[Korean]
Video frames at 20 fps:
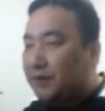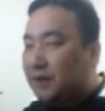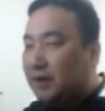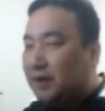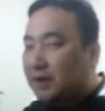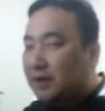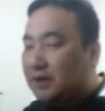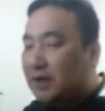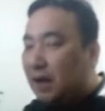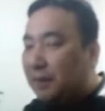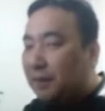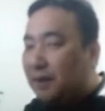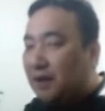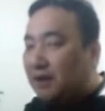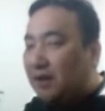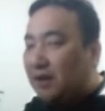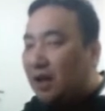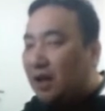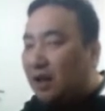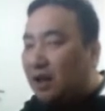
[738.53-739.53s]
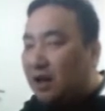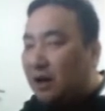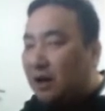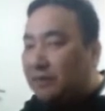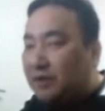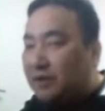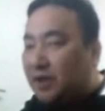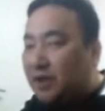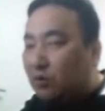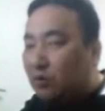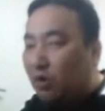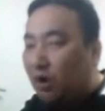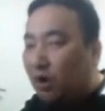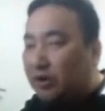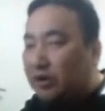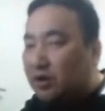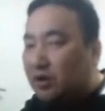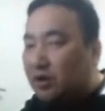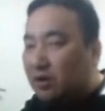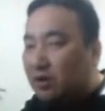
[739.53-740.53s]
그 다음에 텔레커뮤팅
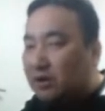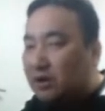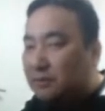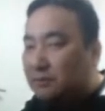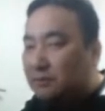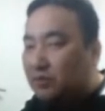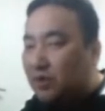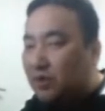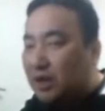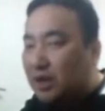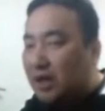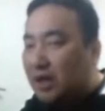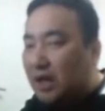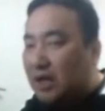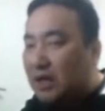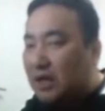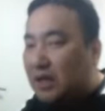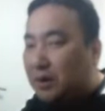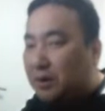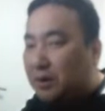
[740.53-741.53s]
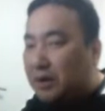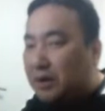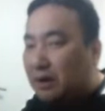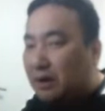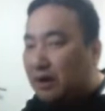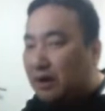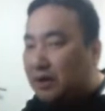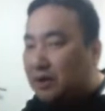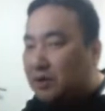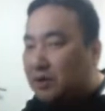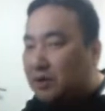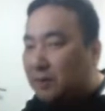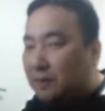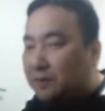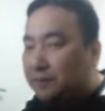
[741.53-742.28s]
원격 근무에 대한 내용이 나와 있죠.